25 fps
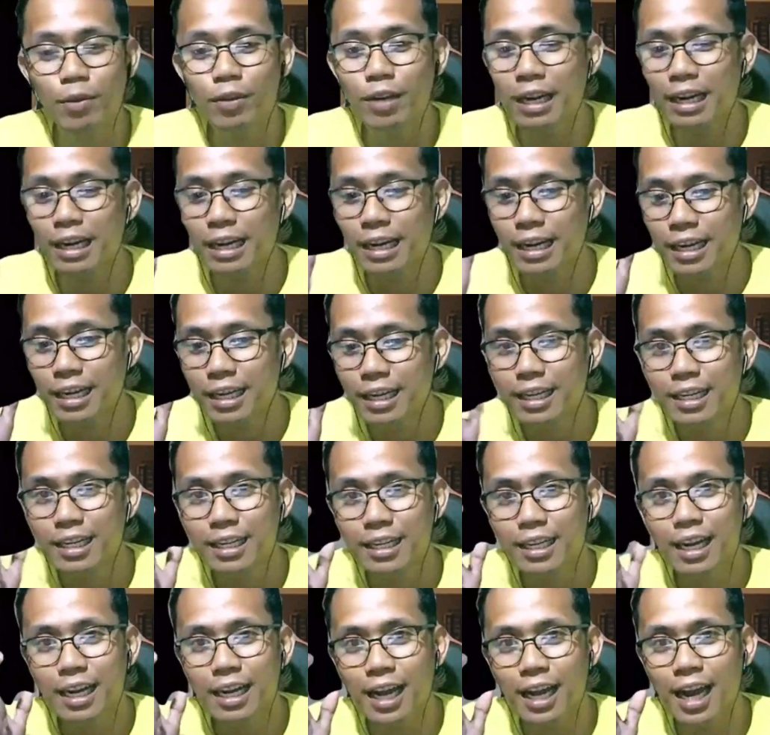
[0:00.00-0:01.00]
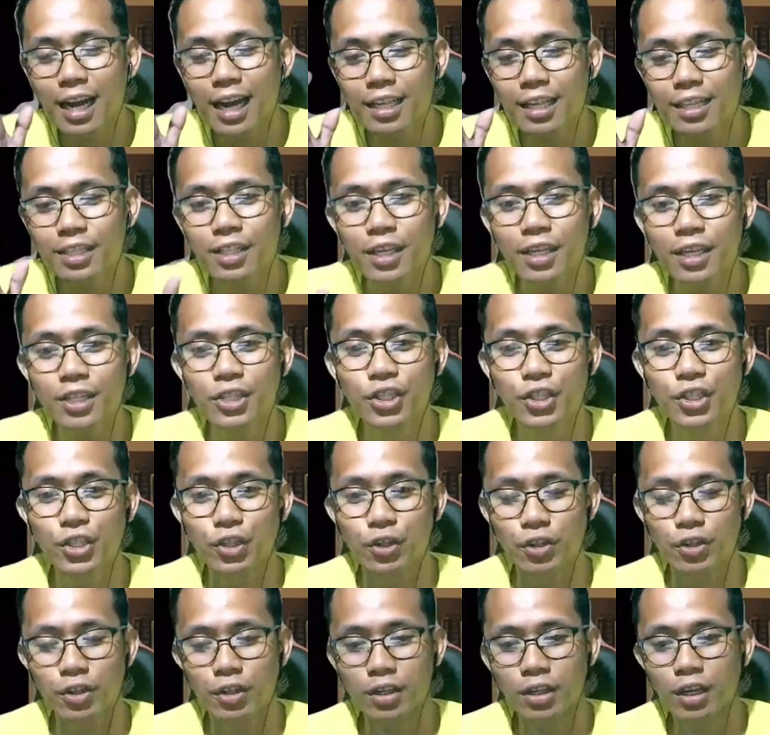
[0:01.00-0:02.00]
ng, ng hand
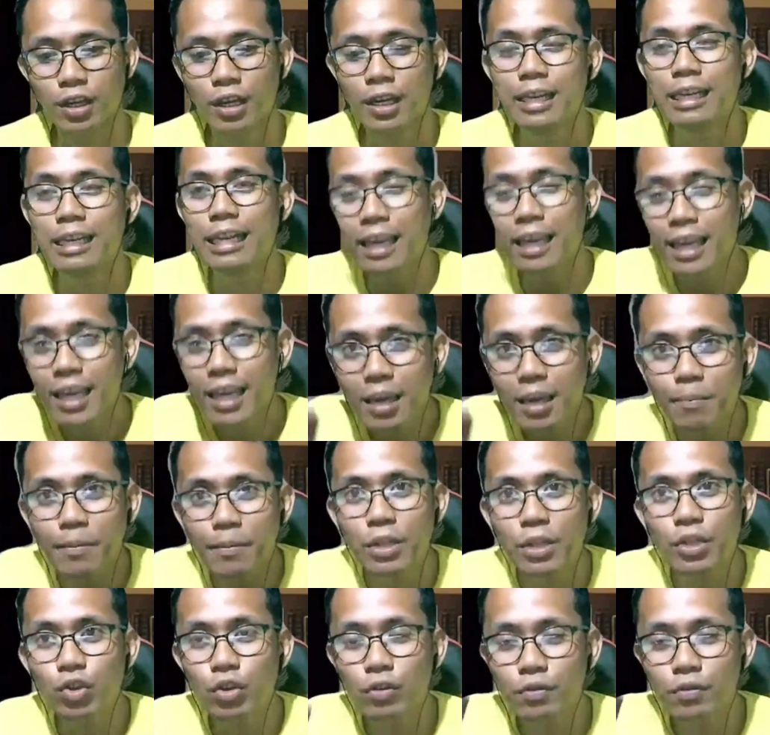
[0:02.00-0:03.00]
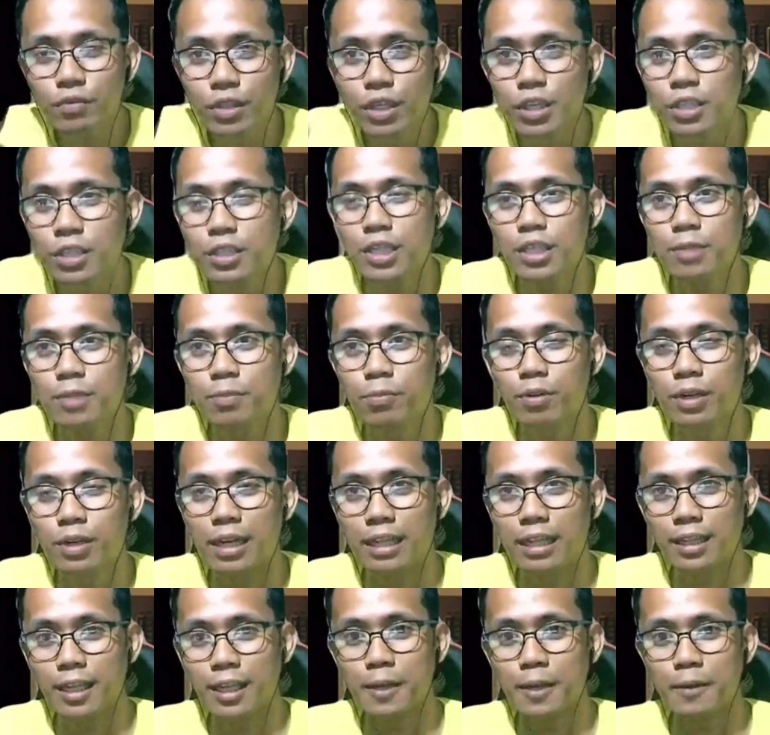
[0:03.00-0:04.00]
gesture ng image of Jesus po
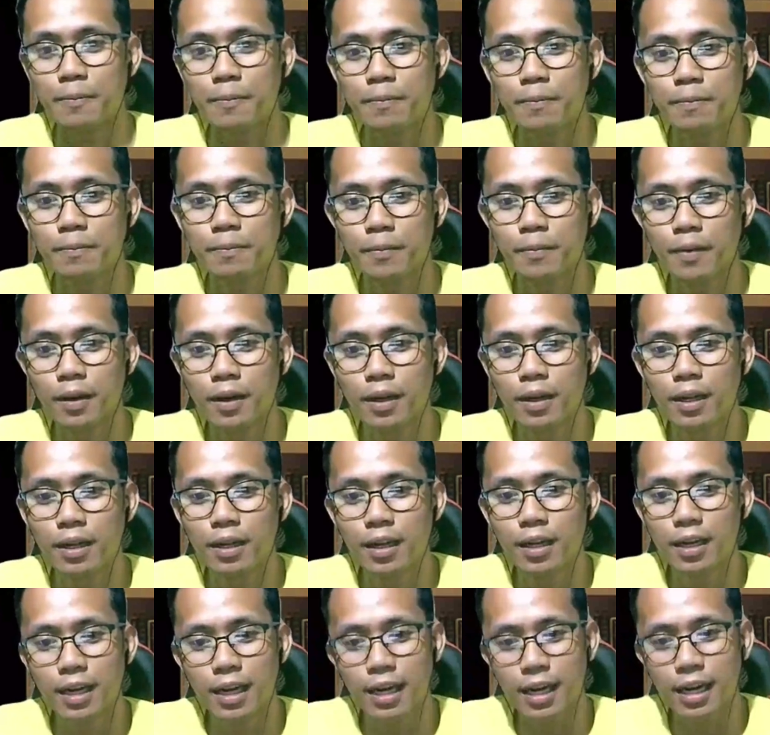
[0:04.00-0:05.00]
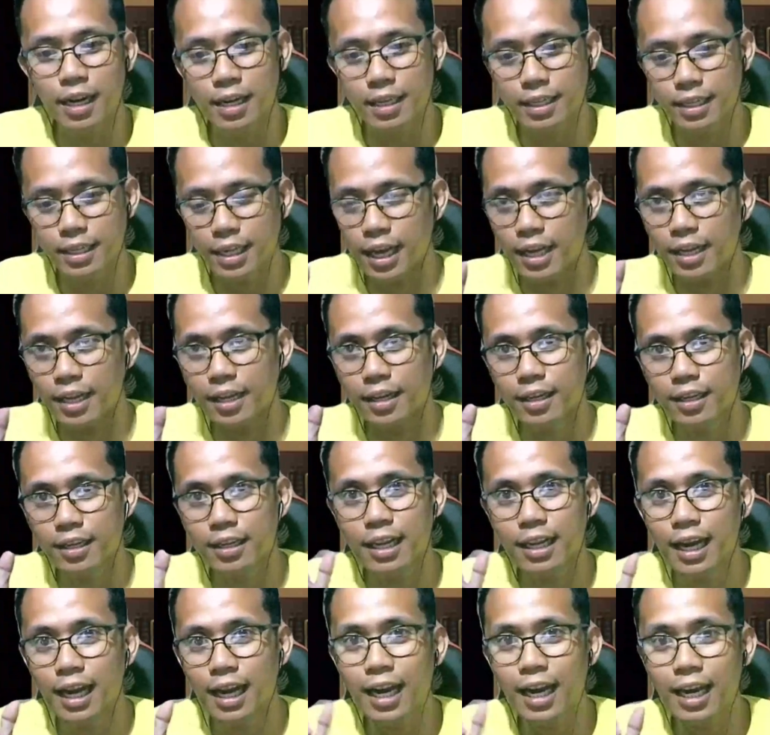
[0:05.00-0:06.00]
natin. Yan,
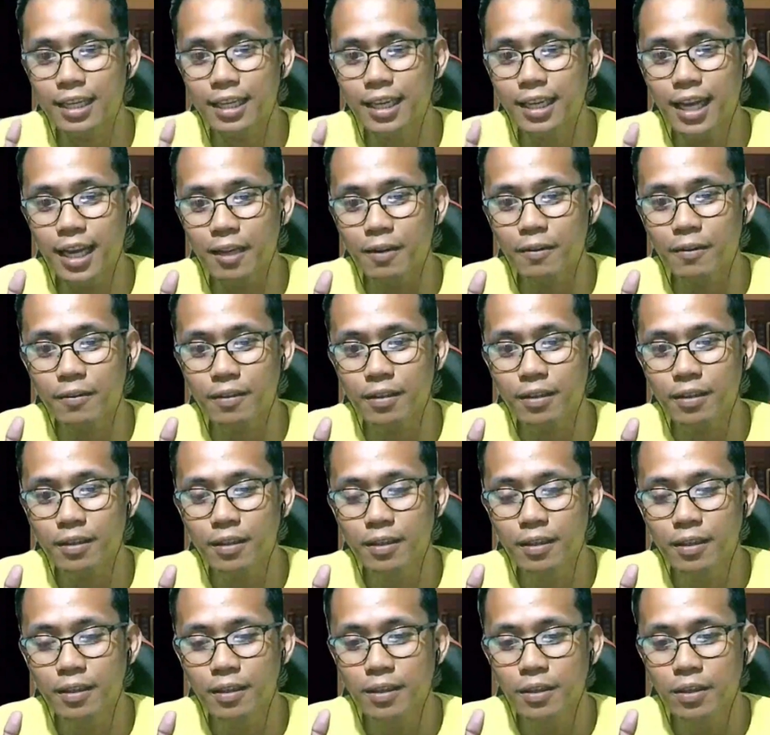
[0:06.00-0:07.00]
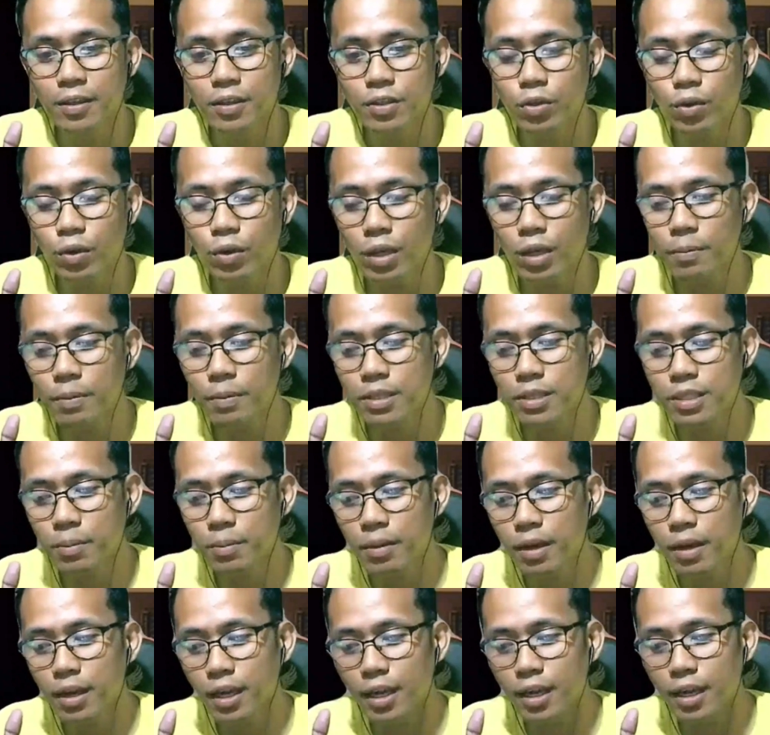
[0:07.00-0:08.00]
nakaganyan, no? So, ibig
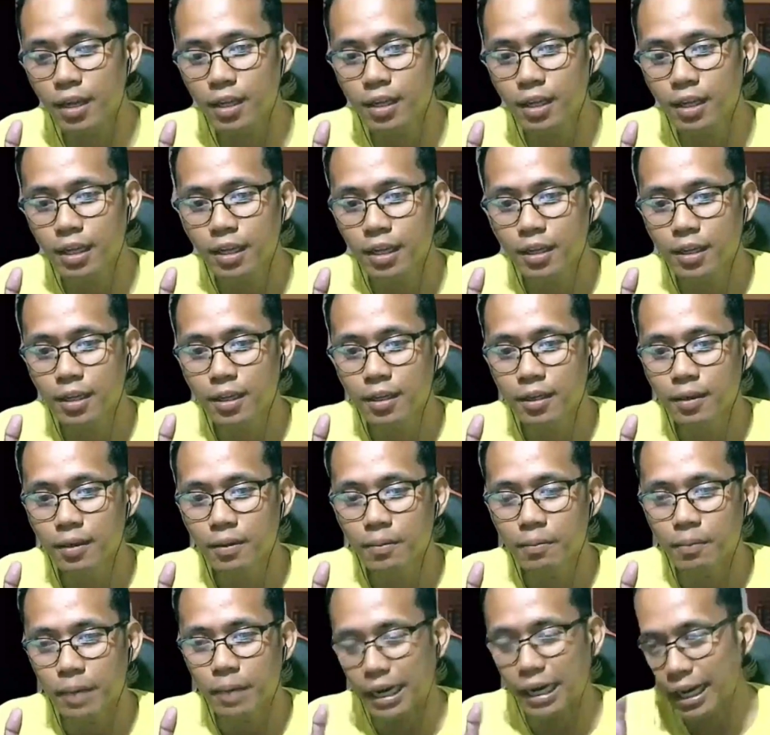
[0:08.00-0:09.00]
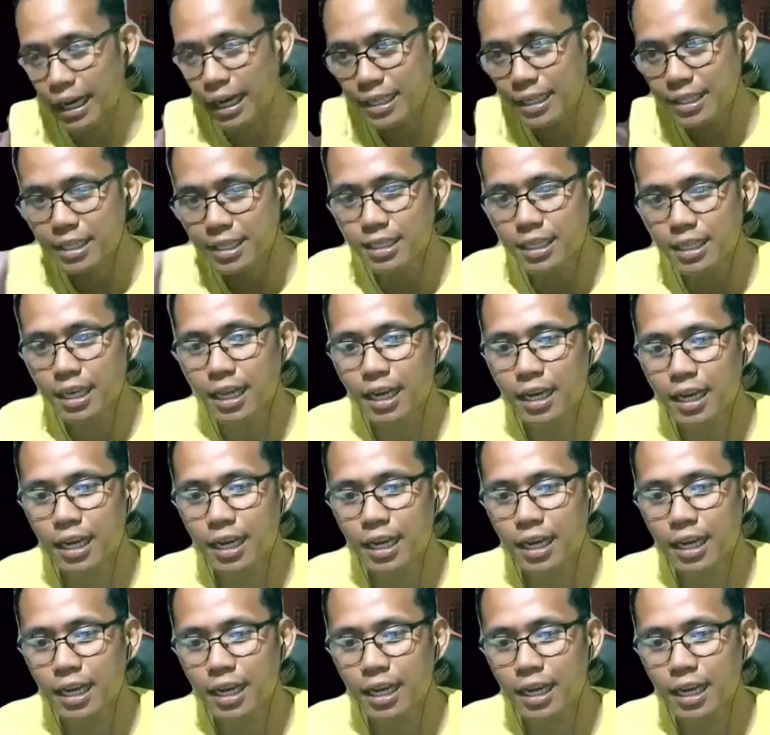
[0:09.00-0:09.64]
sabihin, para kasi sa